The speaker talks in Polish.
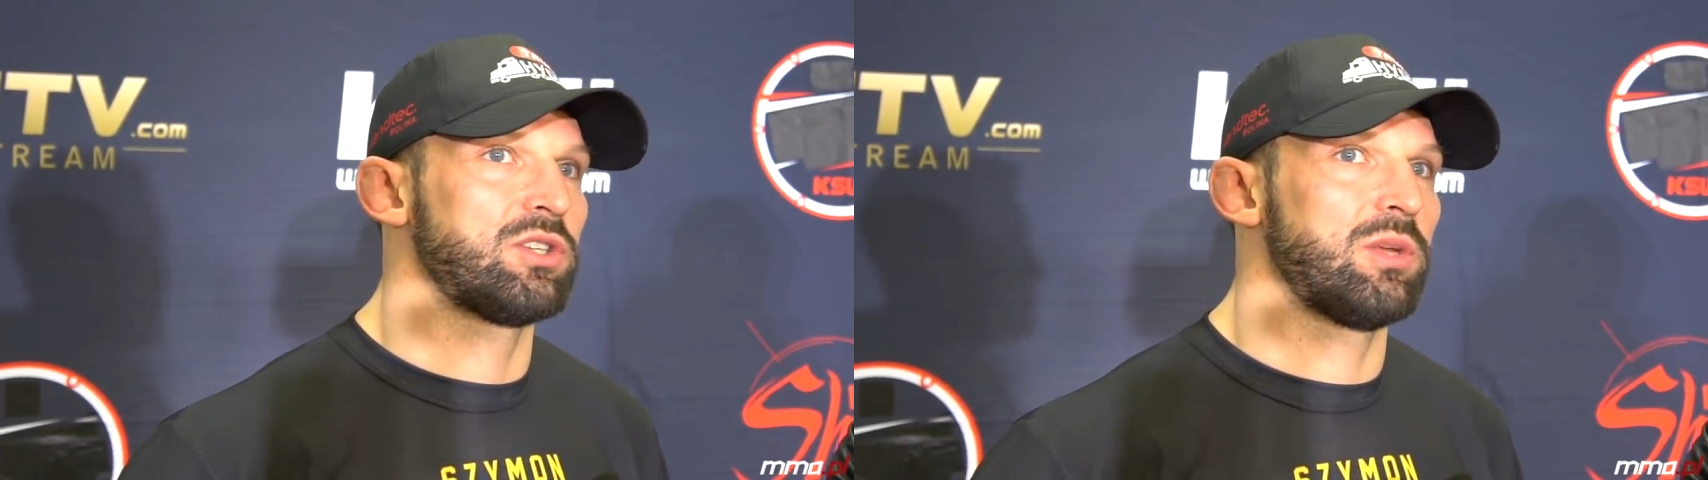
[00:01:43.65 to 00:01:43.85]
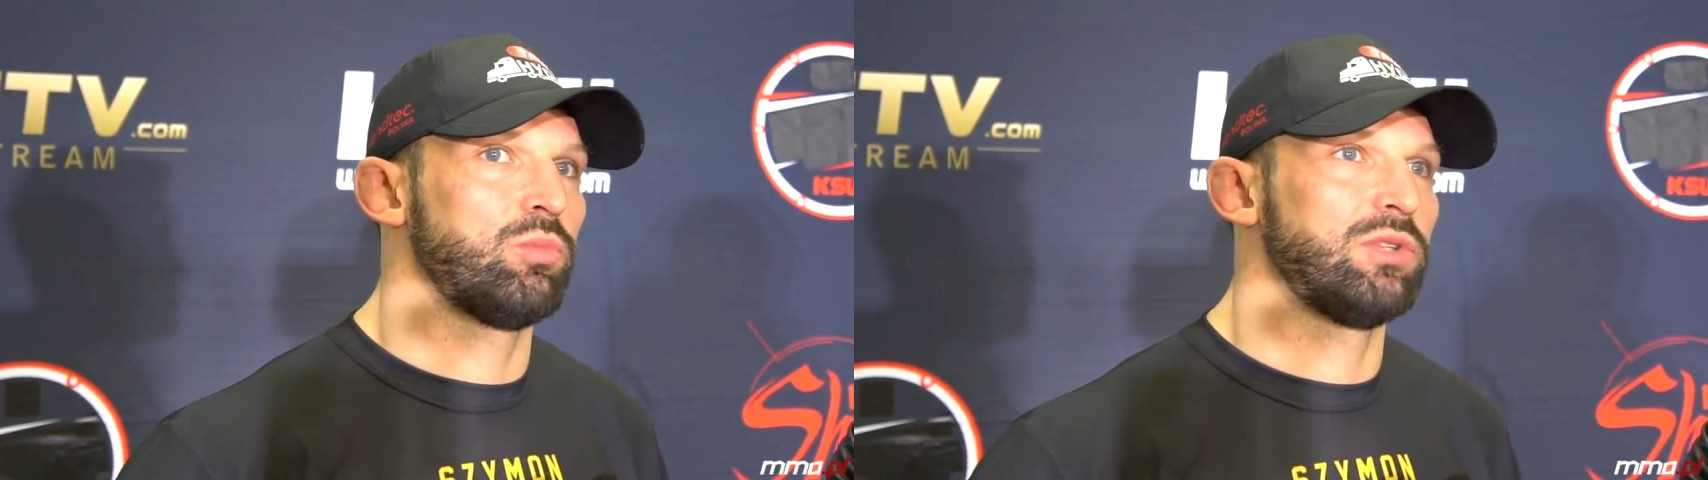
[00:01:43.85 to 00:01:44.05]

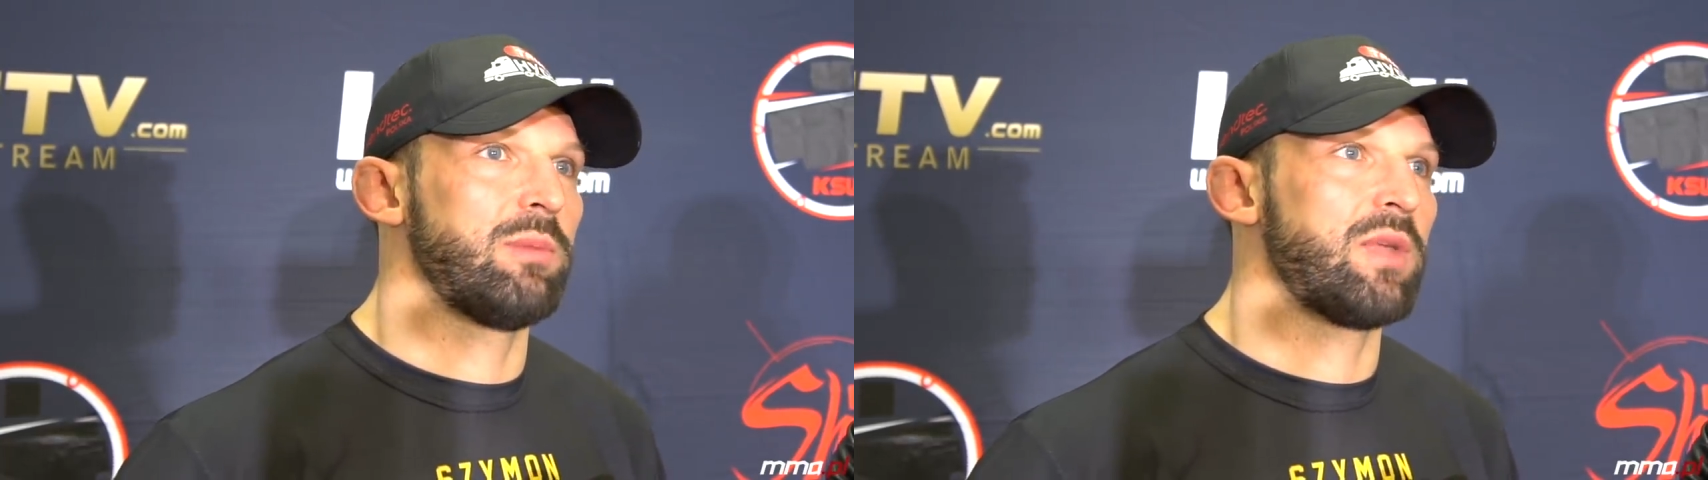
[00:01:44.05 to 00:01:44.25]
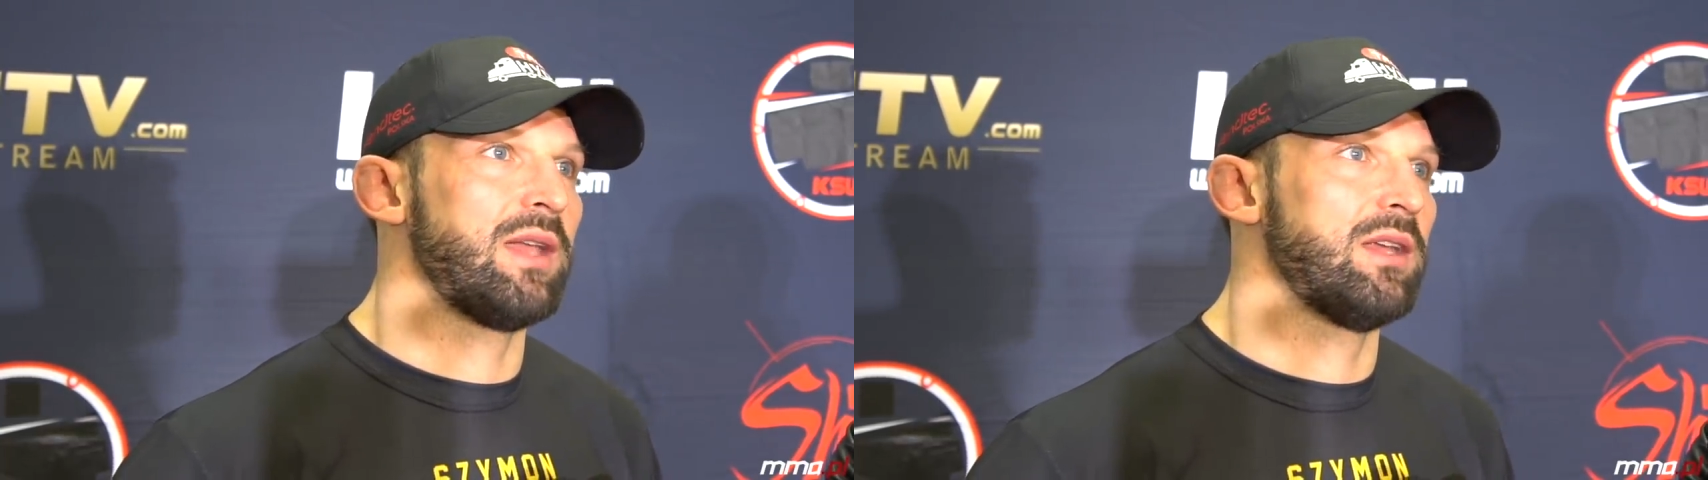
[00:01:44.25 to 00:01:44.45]
sztabu
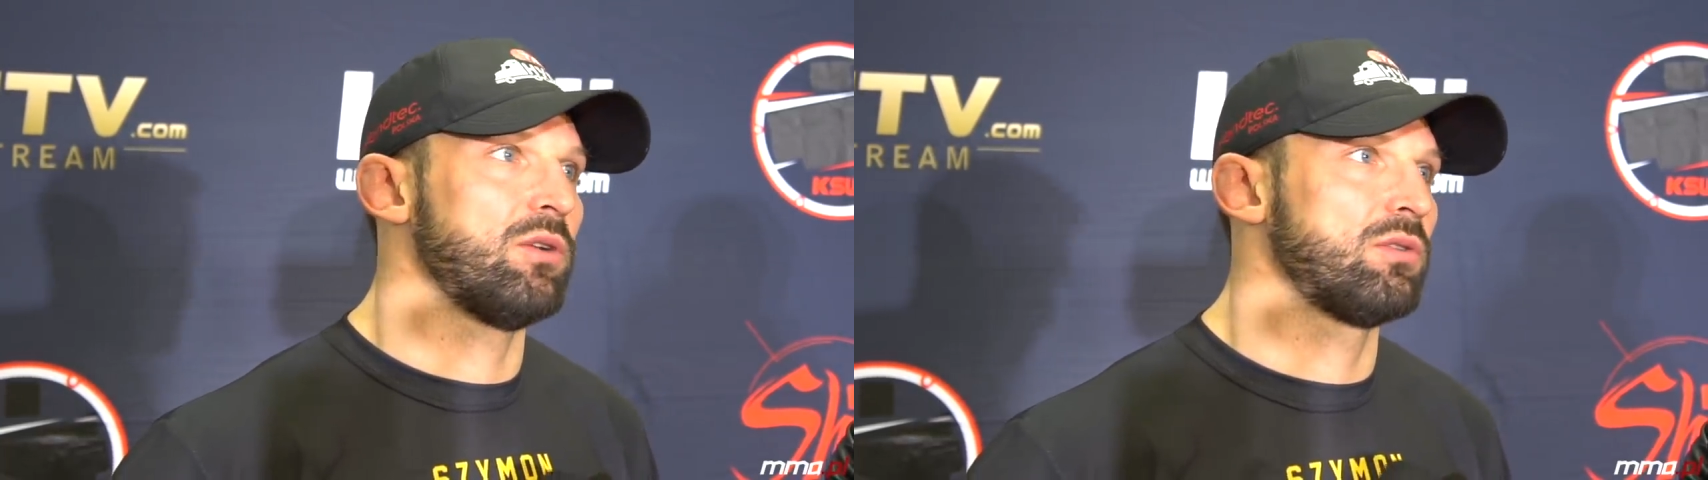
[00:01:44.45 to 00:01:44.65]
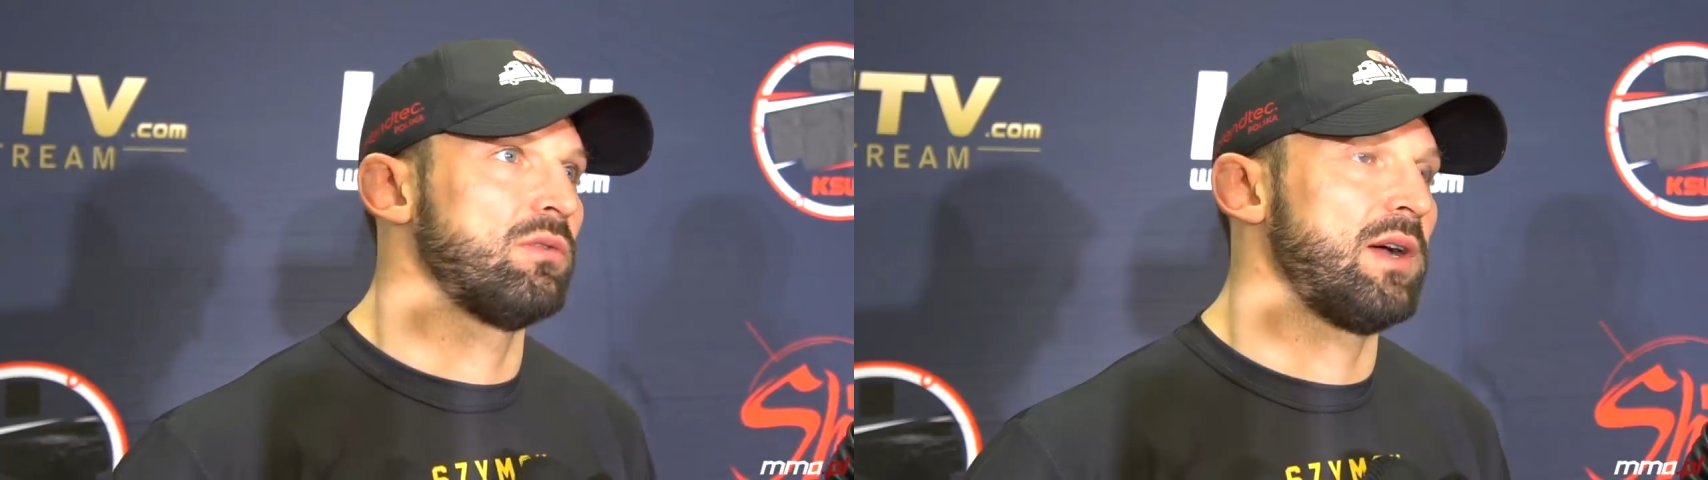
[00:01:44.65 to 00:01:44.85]
Damiana
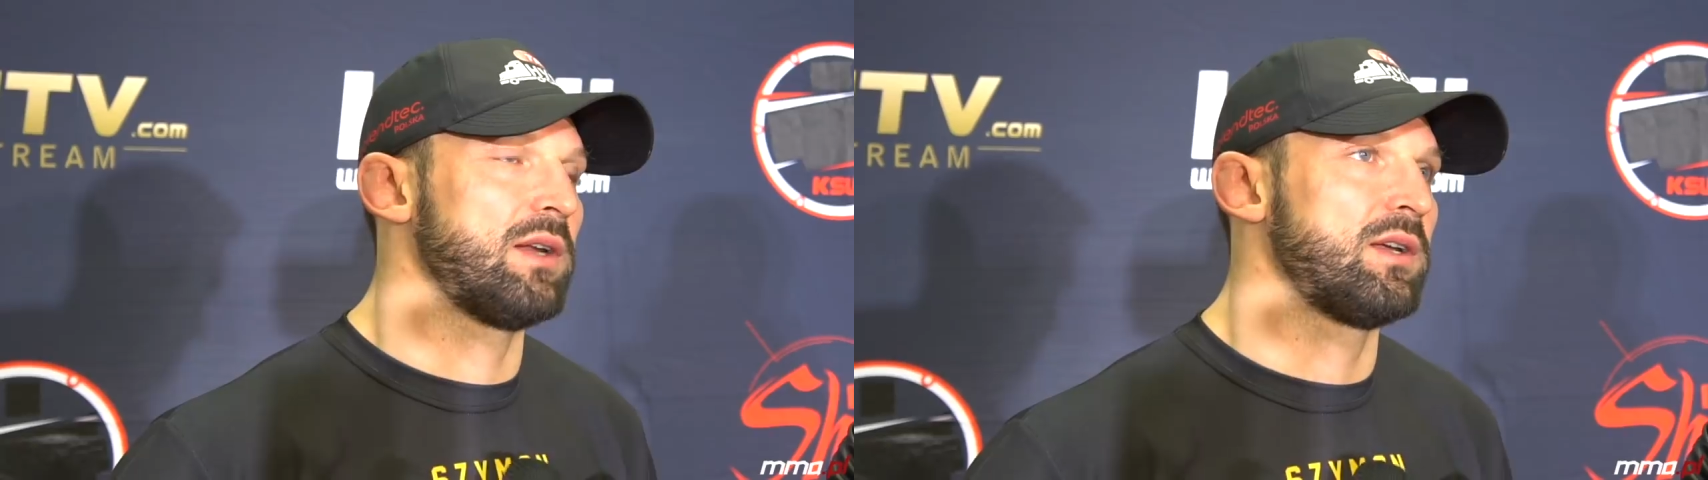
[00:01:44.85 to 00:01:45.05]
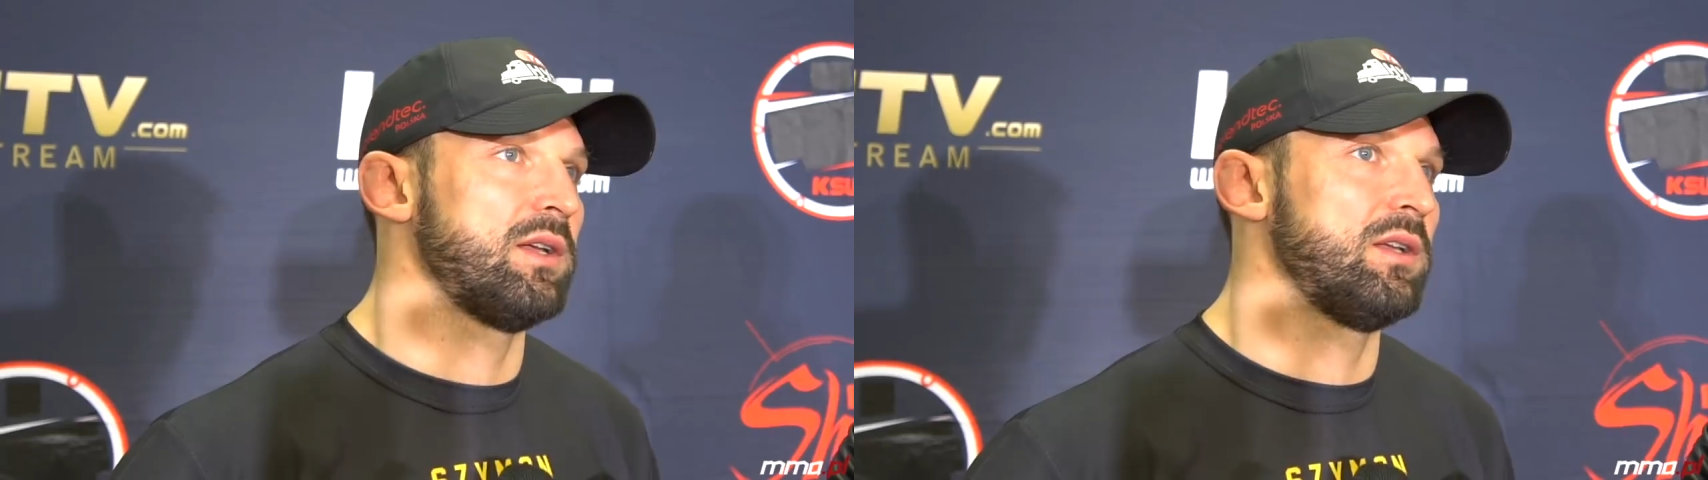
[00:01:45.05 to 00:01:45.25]
o tą
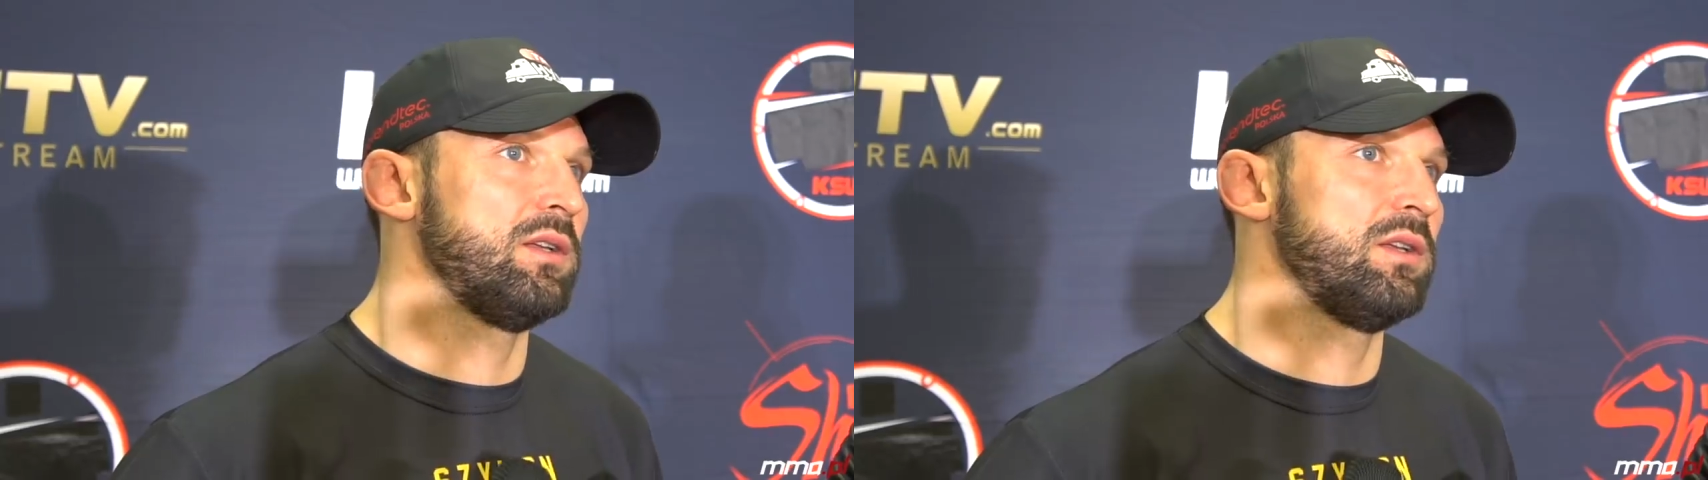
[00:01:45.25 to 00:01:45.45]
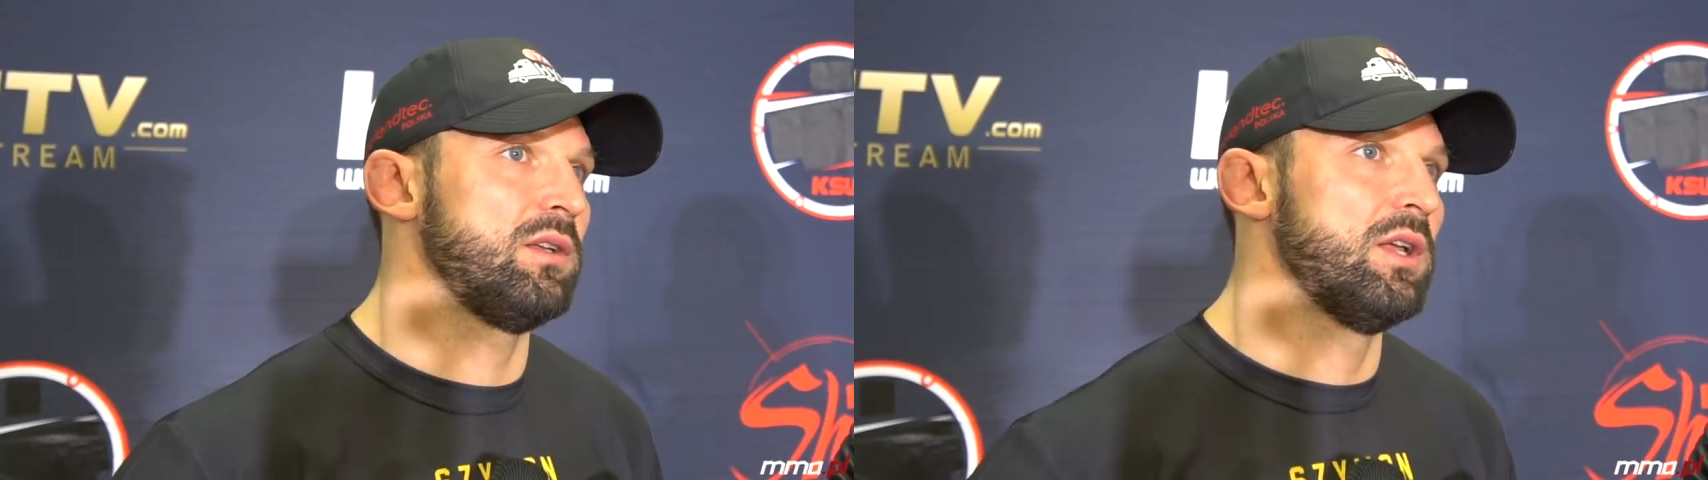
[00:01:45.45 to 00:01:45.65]
walkę
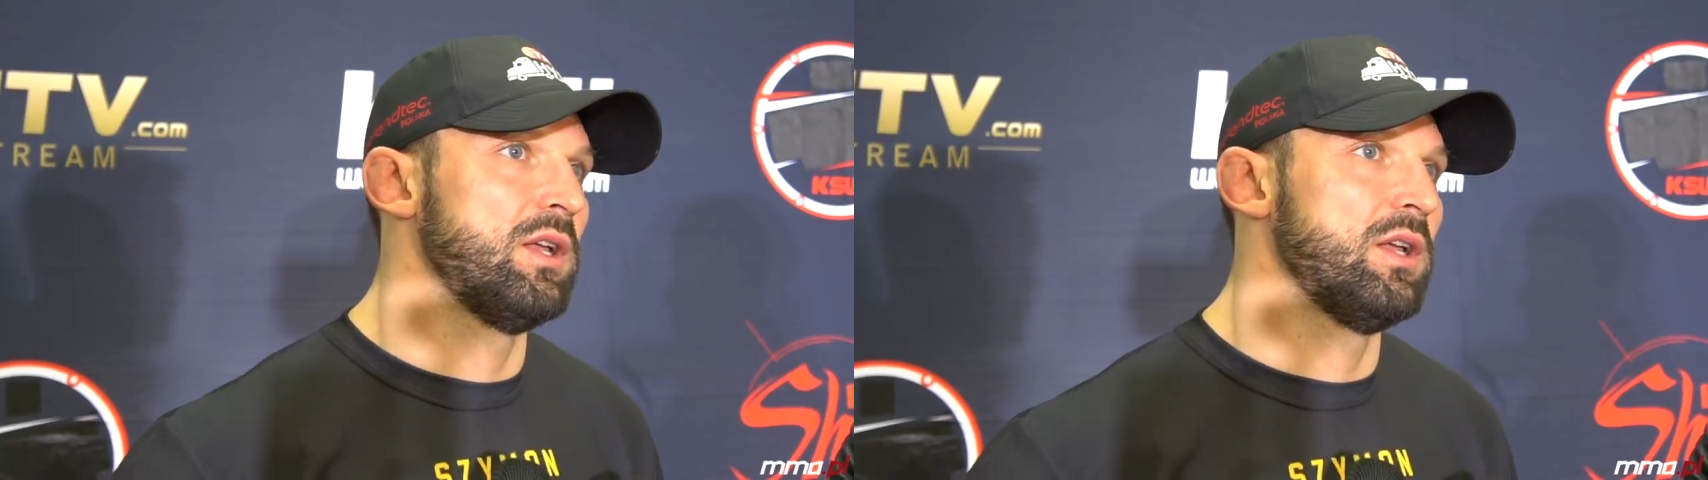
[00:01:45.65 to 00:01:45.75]
i